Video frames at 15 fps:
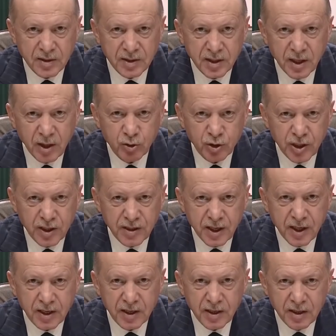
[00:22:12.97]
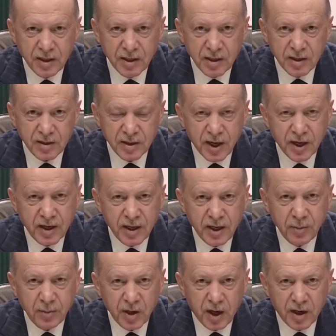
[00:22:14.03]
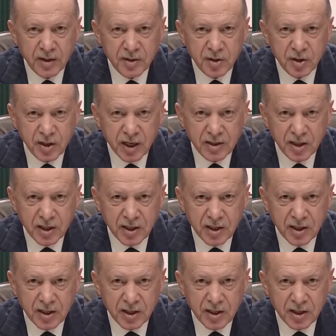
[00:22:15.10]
Asgari ücrette çok tarihi bir artışı ya.